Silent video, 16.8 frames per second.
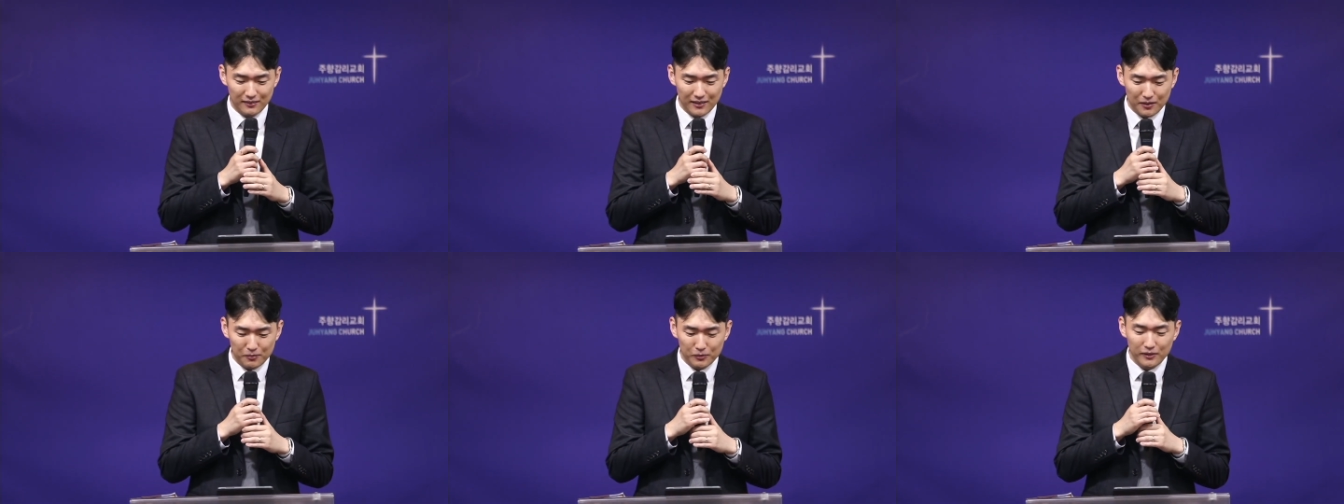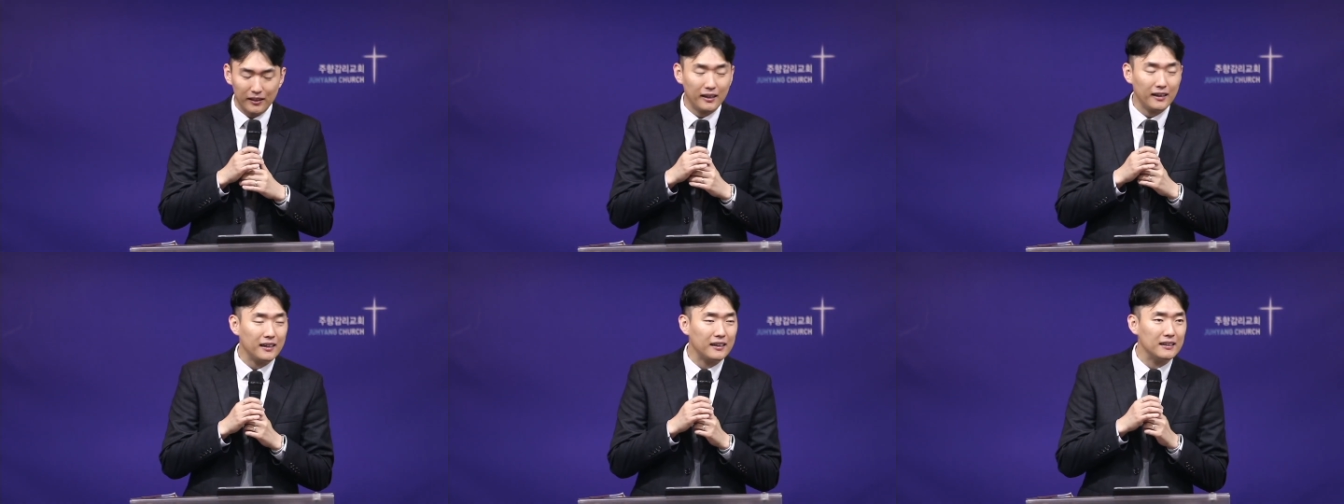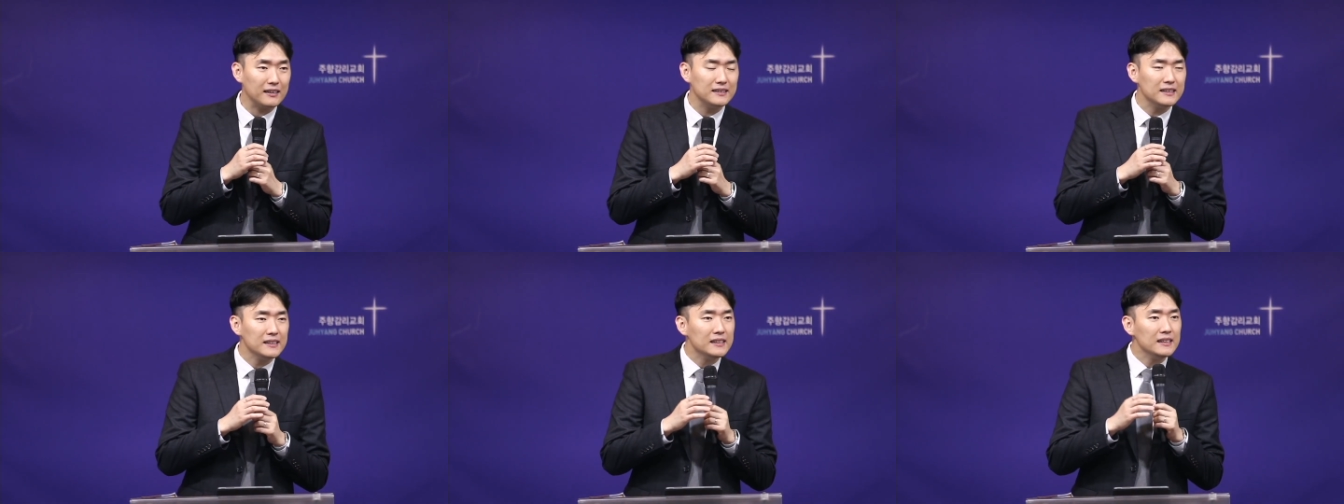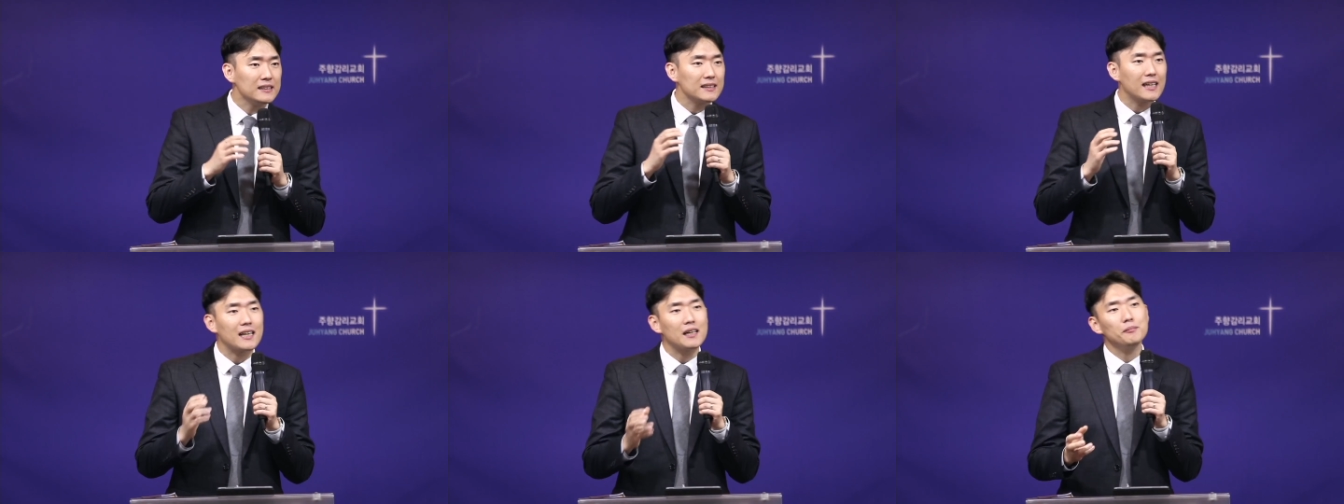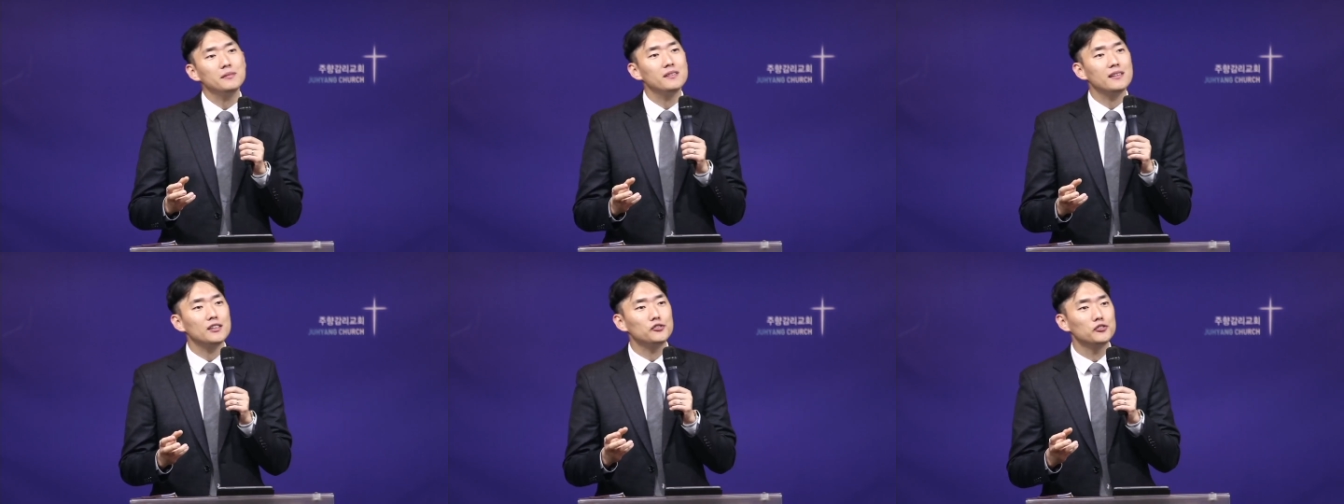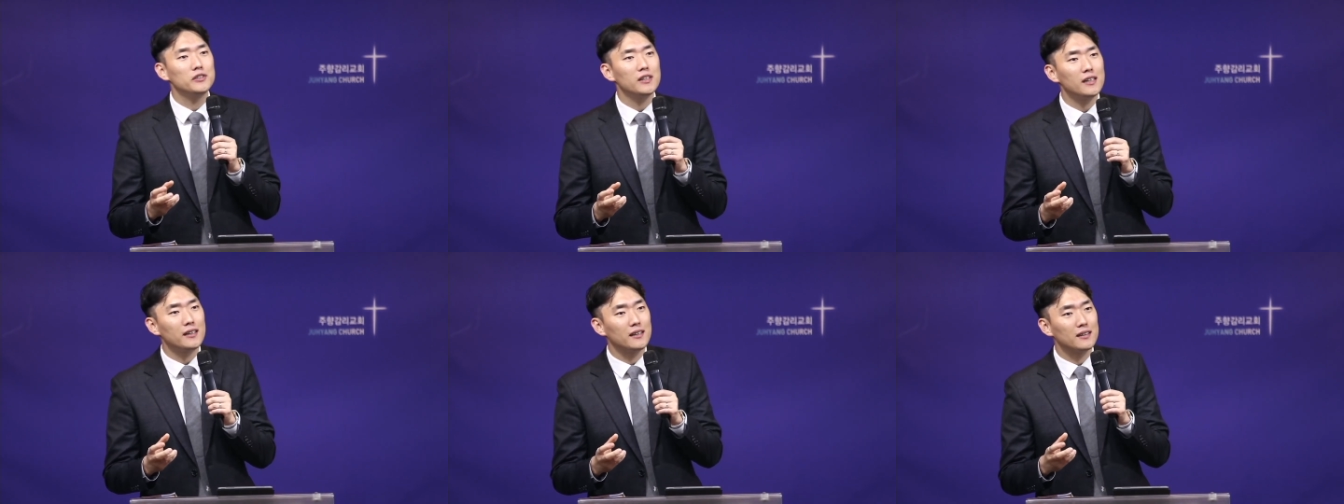때문에 사람들의
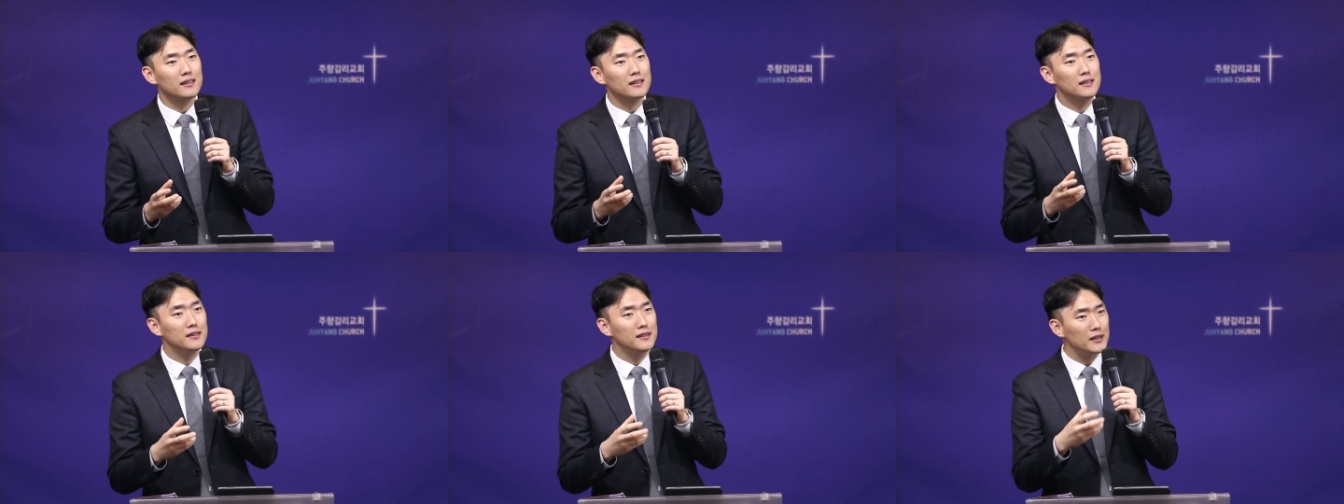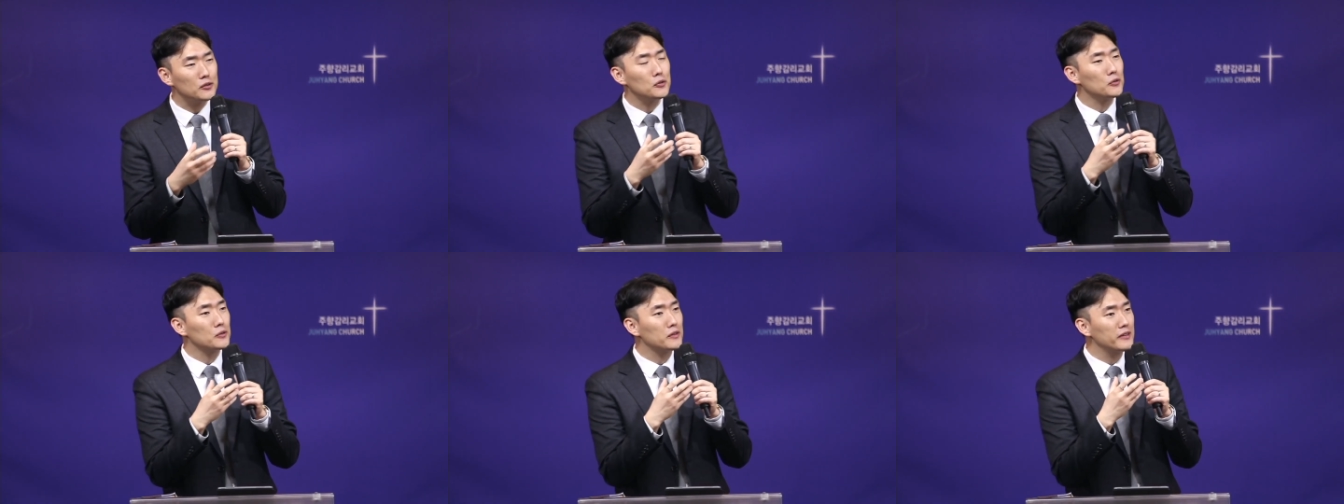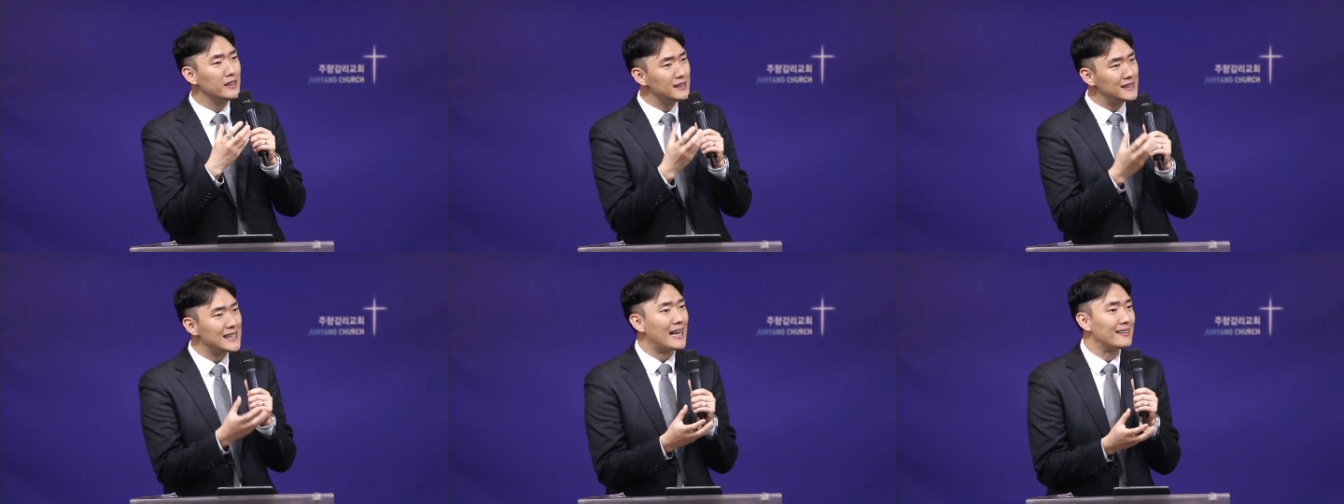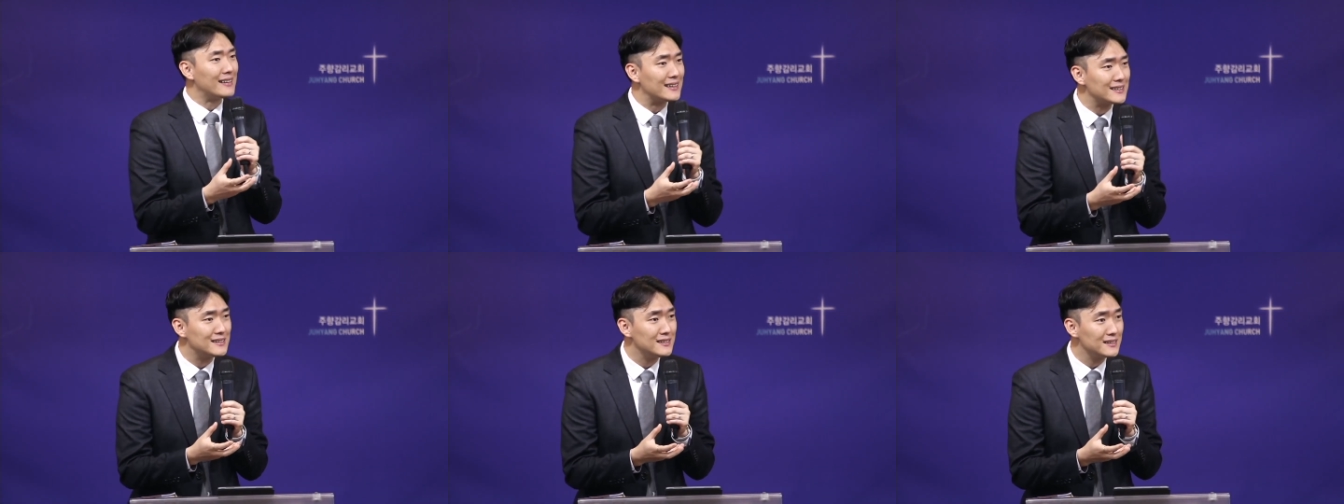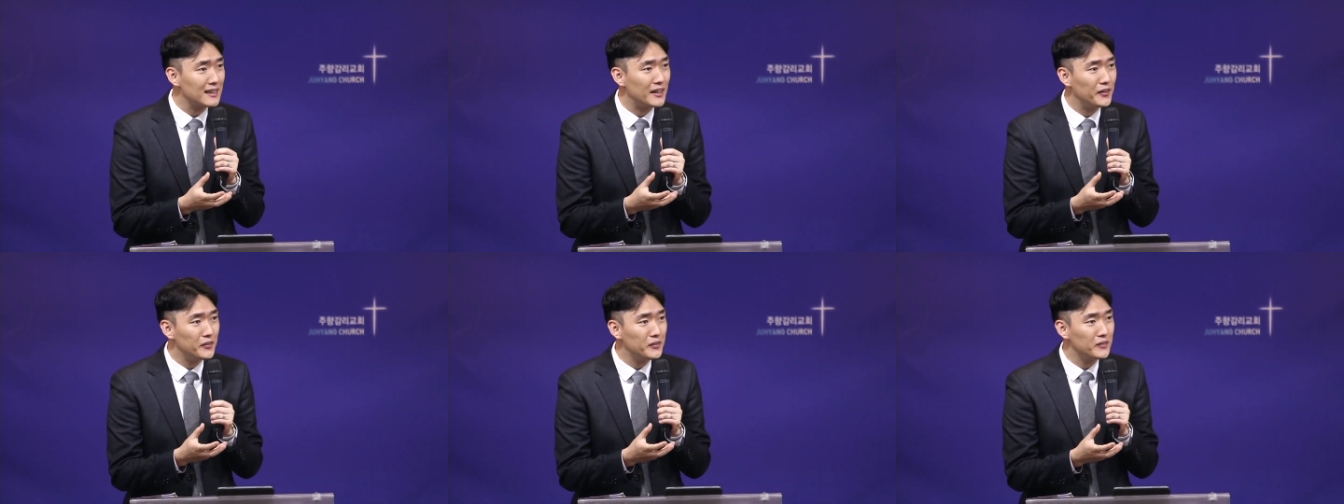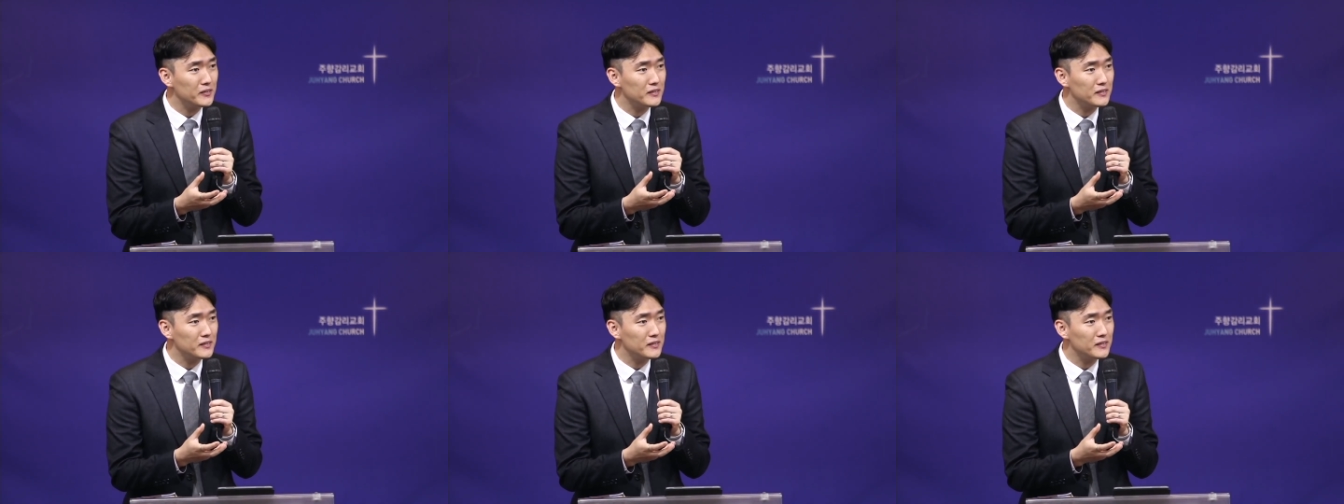눈에 그래도 띄지 않았을까요?